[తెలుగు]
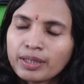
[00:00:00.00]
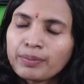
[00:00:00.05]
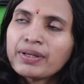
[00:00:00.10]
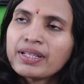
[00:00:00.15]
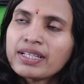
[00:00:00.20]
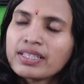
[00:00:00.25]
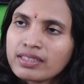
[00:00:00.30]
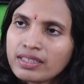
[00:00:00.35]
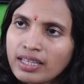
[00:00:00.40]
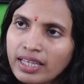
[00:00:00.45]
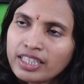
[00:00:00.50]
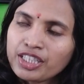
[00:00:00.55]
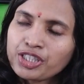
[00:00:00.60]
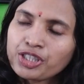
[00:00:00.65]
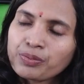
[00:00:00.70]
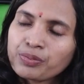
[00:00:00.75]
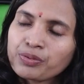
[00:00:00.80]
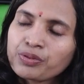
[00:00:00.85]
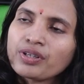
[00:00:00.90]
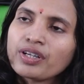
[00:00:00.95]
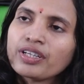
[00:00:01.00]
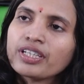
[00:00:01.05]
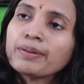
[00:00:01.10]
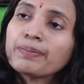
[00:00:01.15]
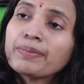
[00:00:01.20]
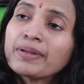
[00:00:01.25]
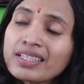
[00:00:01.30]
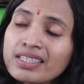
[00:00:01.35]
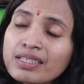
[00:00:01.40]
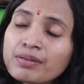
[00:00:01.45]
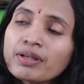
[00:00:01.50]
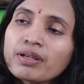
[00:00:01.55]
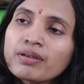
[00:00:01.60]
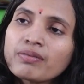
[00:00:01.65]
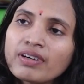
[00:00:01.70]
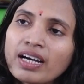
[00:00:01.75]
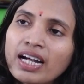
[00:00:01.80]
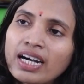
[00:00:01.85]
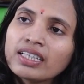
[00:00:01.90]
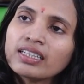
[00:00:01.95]
ఈ పిల్స్ అదే చెప్తున్నాను ఈ పిల్స్
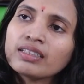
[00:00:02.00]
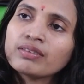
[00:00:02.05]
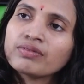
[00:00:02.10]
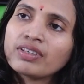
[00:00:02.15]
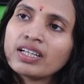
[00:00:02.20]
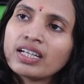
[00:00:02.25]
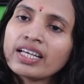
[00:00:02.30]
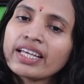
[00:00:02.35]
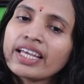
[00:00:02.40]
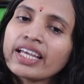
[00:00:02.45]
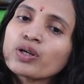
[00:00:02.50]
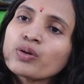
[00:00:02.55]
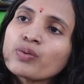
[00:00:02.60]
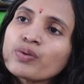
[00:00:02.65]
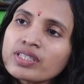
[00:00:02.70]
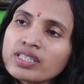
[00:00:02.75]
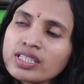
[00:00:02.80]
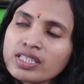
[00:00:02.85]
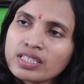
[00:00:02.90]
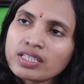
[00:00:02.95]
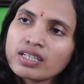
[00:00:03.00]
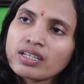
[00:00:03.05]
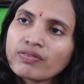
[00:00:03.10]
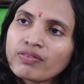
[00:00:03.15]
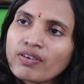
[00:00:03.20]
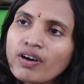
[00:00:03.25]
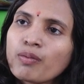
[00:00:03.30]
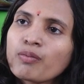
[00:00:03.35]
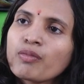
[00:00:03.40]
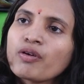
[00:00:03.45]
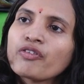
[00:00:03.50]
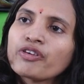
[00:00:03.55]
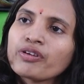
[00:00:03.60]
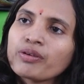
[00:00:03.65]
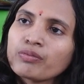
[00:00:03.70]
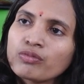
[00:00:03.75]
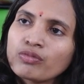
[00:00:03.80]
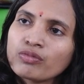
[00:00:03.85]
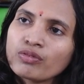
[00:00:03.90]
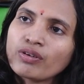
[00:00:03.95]
మనం వాడడం వల్ల ఎక్కువ సిస్టల్ ఫామ్
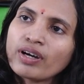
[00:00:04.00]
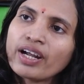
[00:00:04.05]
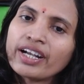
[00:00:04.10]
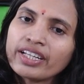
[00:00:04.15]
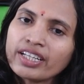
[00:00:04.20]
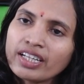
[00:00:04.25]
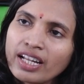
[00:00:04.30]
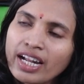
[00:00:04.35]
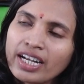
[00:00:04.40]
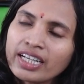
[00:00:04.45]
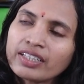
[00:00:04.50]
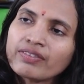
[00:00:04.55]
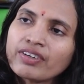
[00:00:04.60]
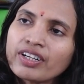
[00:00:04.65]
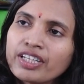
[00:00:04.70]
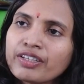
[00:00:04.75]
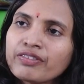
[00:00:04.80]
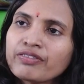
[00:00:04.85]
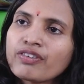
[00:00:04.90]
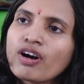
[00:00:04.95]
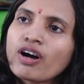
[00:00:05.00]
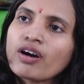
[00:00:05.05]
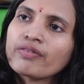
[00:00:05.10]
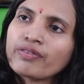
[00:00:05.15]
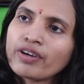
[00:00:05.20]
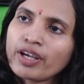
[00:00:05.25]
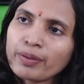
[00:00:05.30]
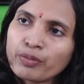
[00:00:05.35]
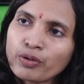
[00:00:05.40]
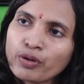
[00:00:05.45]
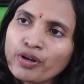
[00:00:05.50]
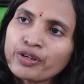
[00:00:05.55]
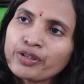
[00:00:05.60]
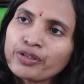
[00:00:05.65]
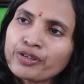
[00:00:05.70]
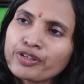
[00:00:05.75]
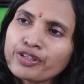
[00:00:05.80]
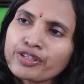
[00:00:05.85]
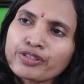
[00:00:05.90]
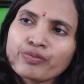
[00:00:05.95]
అవ్వడము అండ్ ఇలాంటివన్నీ ఫా
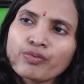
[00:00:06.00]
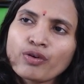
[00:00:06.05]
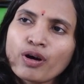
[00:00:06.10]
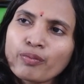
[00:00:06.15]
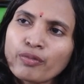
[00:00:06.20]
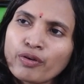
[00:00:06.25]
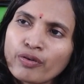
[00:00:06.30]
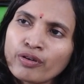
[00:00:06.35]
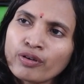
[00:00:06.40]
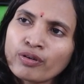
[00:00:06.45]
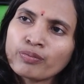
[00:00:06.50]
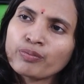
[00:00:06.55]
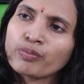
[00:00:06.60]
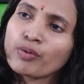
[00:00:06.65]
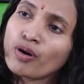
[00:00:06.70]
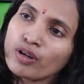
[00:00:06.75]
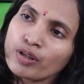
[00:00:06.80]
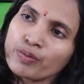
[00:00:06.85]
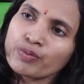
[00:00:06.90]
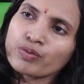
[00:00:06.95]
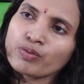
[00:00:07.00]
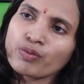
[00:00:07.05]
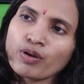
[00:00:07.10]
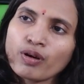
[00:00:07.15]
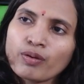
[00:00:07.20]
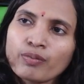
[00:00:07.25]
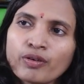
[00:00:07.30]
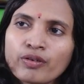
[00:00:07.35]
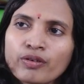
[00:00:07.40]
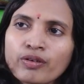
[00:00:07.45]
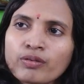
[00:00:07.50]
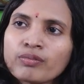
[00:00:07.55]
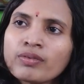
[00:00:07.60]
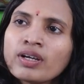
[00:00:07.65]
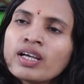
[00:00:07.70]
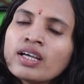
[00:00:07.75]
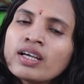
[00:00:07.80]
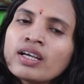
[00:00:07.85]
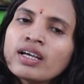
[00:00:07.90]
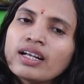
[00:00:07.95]
ఫైబ్రాయిడ్ యూట్రస్ ఫామ్ అవ్వడం పాలిప్స్ ఫామ్ అవ్వడం
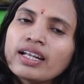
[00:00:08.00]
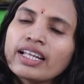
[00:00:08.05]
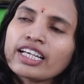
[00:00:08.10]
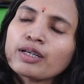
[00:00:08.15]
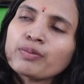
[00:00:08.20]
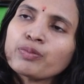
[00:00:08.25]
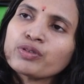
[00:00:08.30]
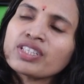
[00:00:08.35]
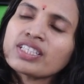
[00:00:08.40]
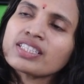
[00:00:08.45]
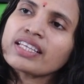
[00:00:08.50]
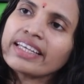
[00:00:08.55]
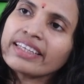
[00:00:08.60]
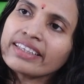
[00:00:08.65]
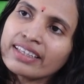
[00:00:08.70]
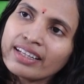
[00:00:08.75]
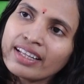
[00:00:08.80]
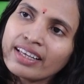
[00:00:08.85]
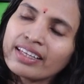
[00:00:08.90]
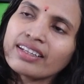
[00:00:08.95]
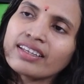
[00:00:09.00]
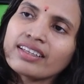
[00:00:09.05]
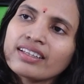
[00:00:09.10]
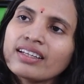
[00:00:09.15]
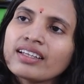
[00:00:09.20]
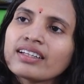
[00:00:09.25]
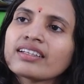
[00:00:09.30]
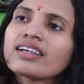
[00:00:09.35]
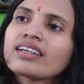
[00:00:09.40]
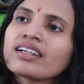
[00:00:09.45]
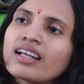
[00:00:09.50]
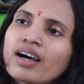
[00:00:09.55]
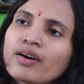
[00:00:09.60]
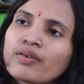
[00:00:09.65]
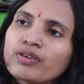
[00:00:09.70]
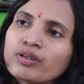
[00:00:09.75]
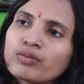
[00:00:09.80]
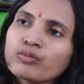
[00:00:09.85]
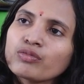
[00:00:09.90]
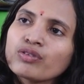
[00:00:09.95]
లేకపోతే సైకిలే రెగ్యులర్గా
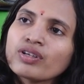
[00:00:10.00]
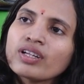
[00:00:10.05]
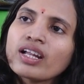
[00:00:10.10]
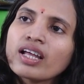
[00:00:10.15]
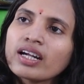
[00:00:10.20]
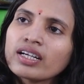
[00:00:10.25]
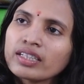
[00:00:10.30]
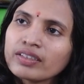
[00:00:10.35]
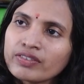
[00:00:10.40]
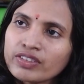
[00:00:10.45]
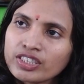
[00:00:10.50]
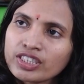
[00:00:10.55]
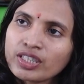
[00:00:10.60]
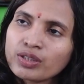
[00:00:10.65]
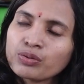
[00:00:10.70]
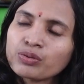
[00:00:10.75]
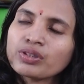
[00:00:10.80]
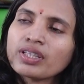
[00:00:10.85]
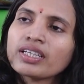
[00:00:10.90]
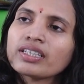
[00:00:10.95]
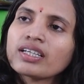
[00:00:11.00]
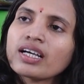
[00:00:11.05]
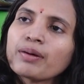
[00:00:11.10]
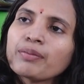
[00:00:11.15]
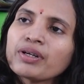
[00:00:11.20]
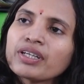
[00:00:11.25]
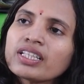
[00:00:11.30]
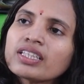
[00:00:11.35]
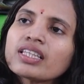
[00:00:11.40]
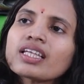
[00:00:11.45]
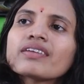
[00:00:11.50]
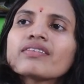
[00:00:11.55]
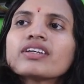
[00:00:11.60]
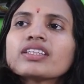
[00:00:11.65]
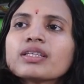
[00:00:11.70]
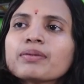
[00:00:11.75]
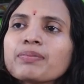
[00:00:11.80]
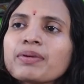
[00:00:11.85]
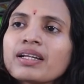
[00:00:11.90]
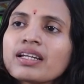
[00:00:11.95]
రావడము ఇలాంటివి జరుగుతాయి కాబట్టి
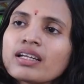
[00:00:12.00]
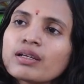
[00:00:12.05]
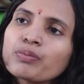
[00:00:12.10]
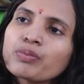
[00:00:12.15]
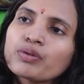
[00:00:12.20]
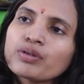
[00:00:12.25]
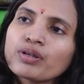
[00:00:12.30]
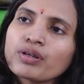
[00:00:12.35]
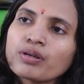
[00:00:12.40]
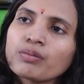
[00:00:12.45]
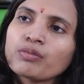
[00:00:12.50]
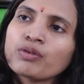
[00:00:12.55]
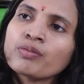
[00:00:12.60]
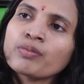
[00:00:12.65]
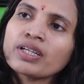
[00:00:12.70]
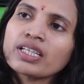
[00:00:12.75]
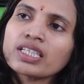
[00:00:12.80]
తర్వాత పిల్లలు పుట్టడంలో